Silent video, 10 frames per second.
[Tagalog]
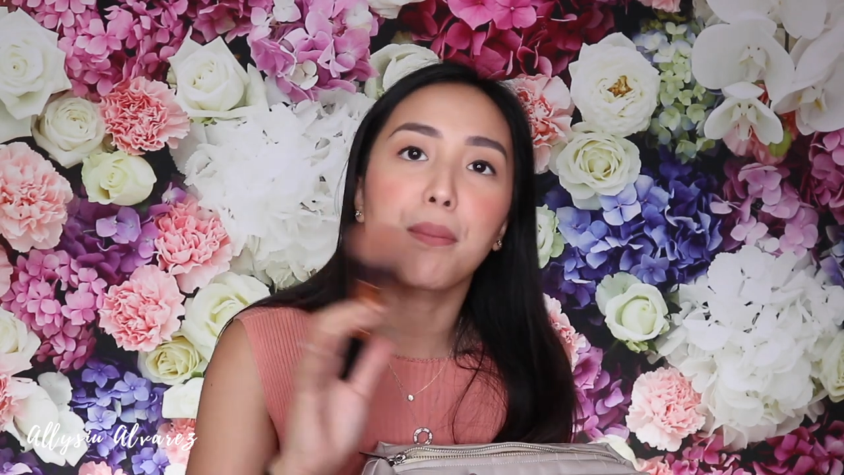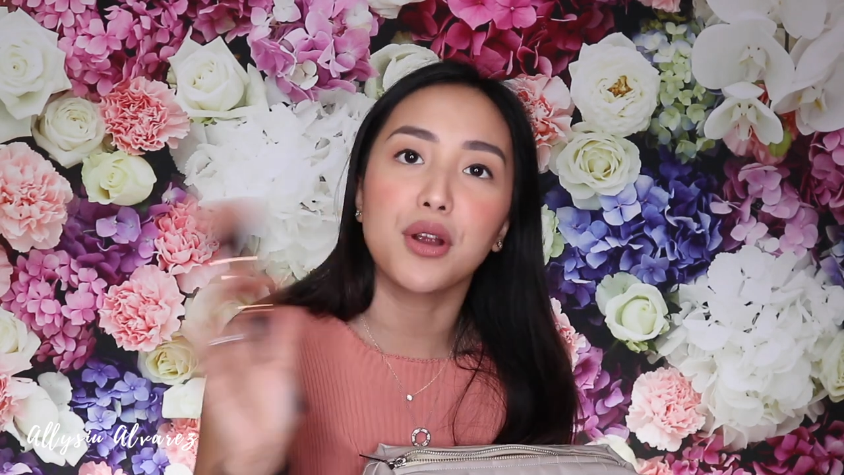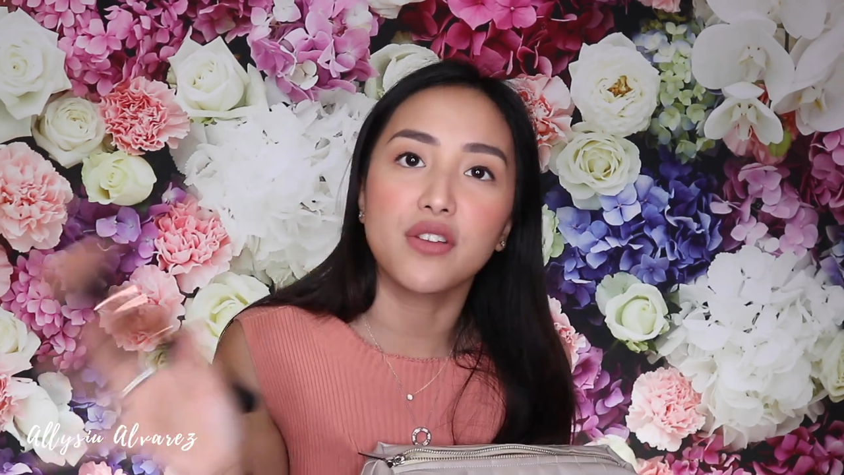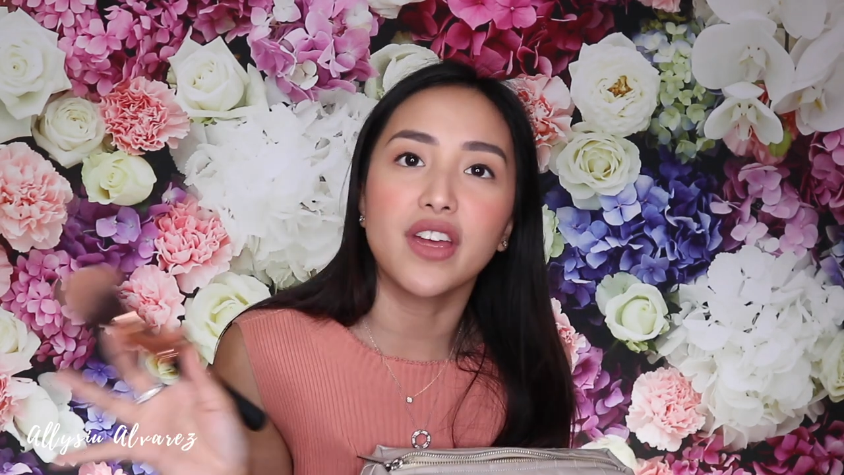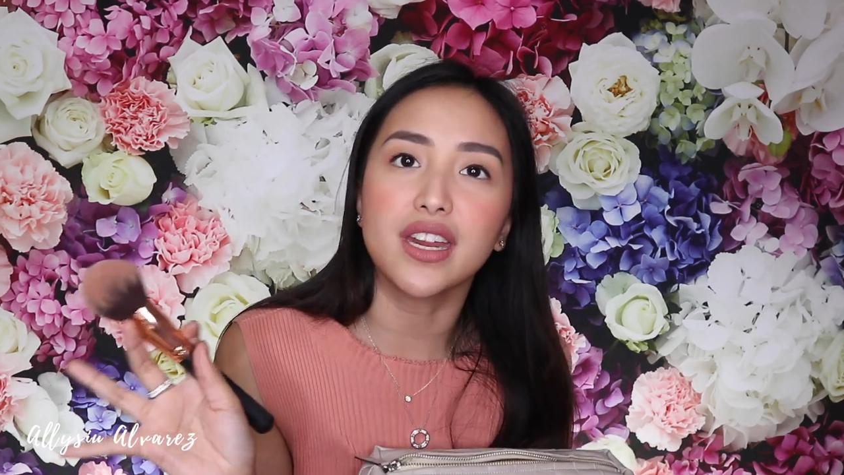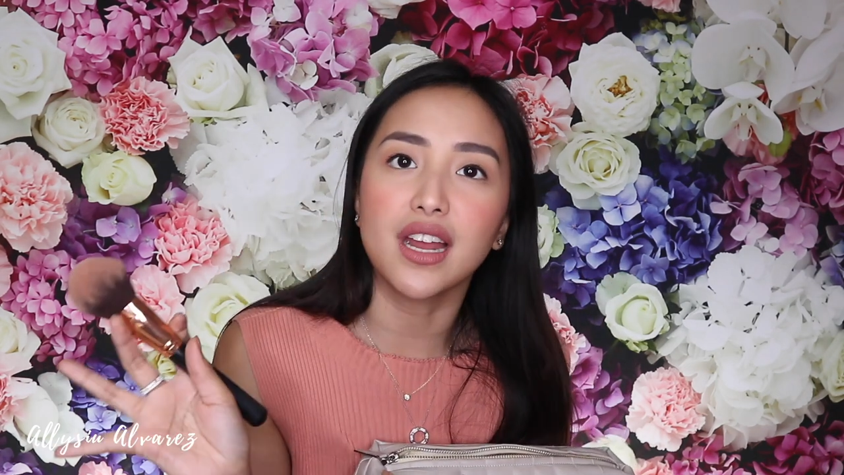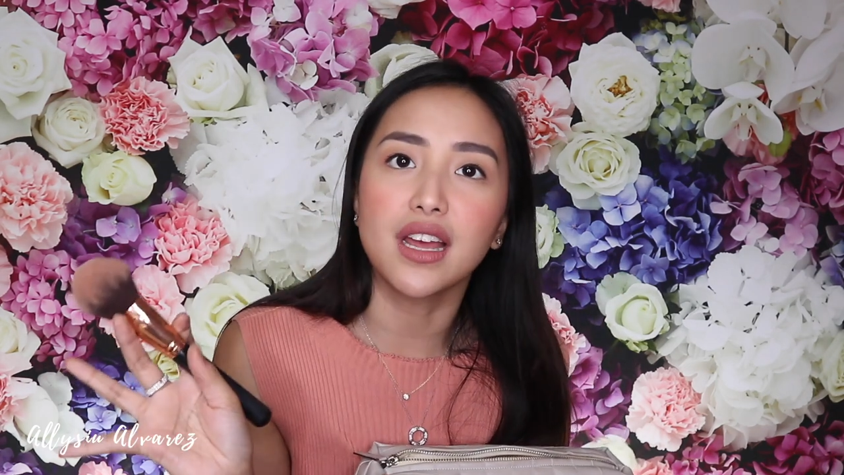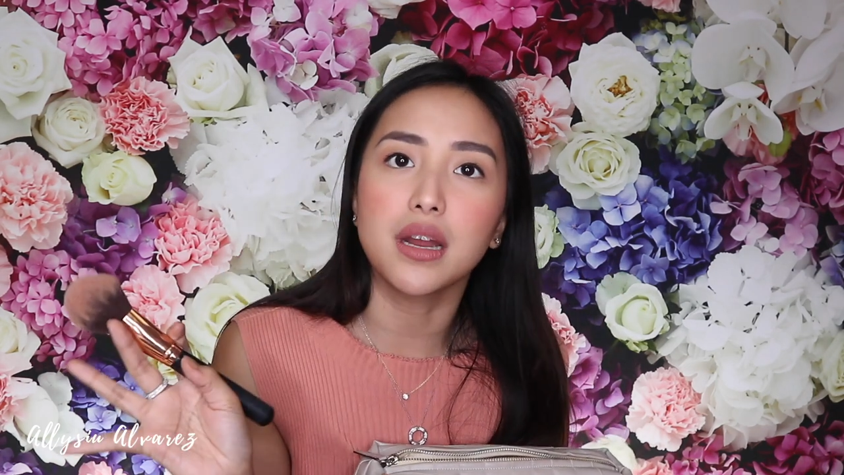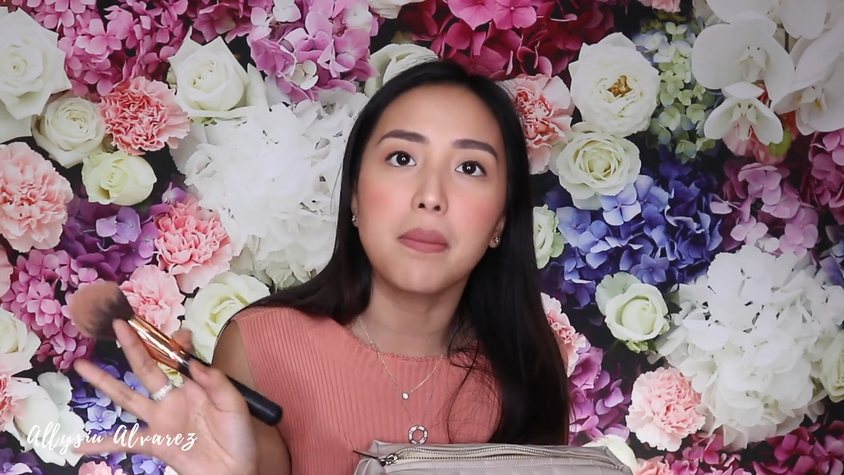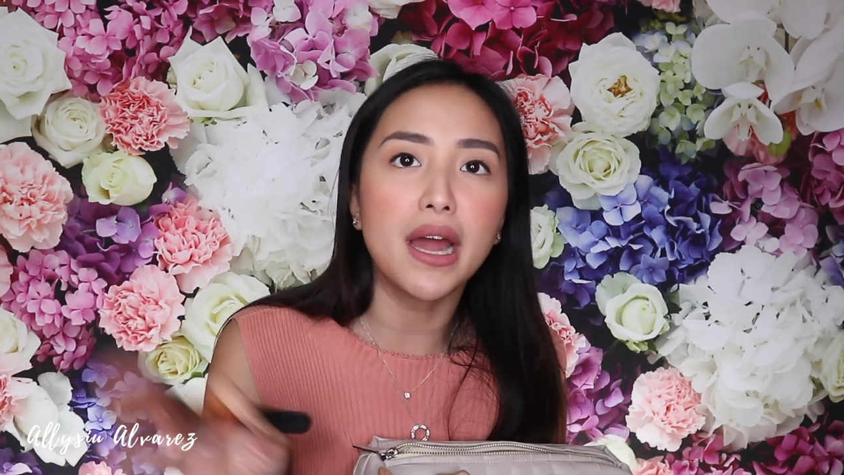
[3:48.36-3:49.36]
perfect
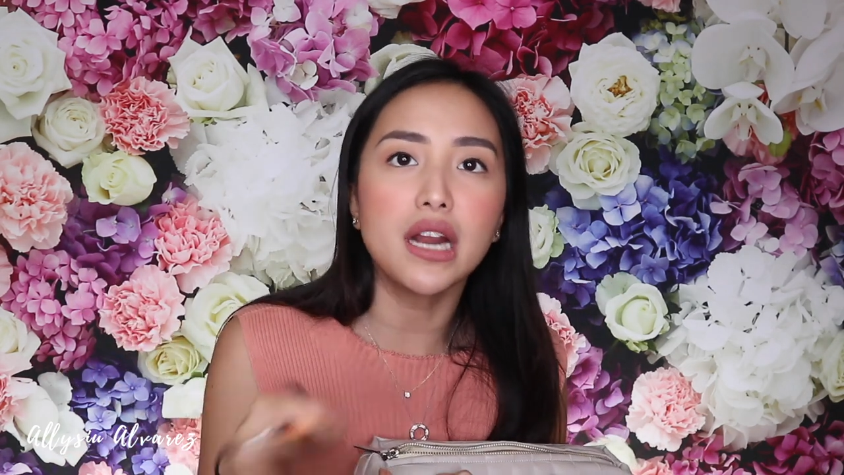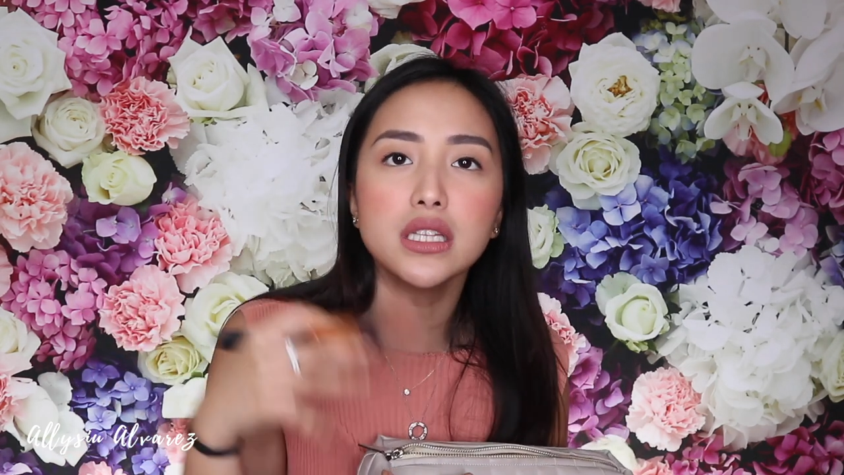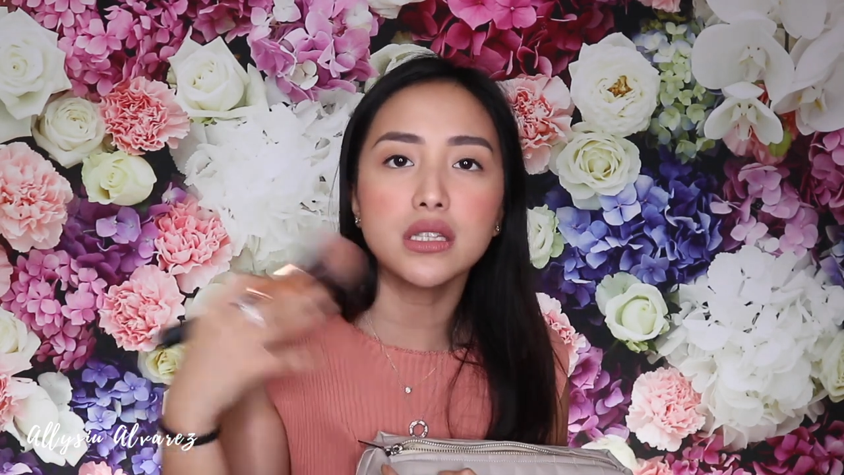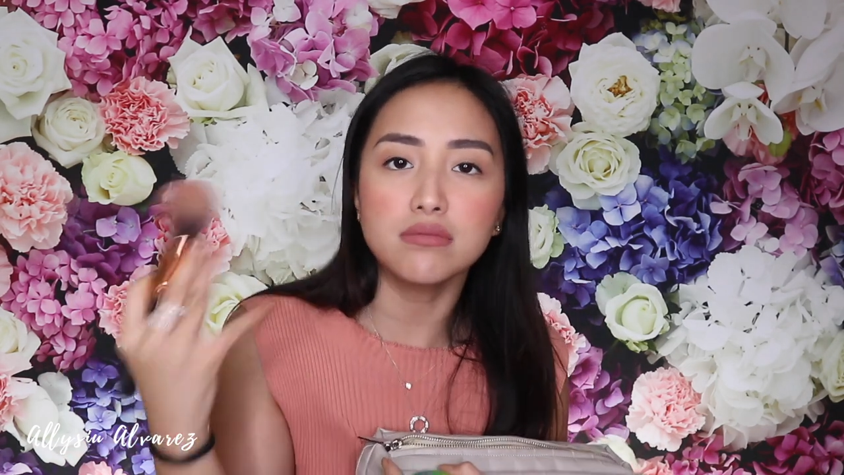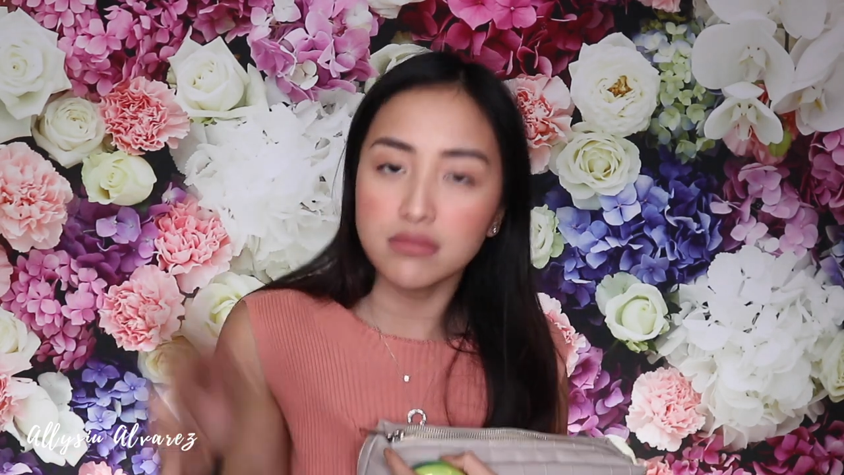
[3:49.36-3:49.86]
na. Na parang,